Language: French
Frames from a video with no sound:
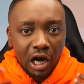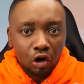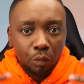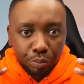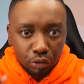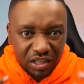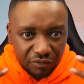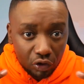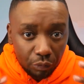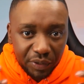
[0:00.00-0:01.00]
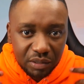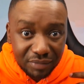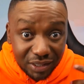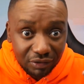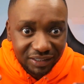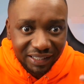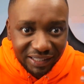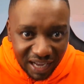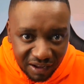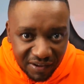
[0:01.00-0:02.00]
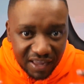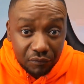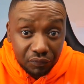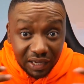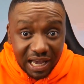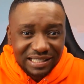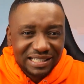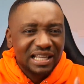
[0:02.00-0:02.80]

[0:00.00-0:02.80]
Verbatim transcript: Alors, pour développer une méthode de travail efficace,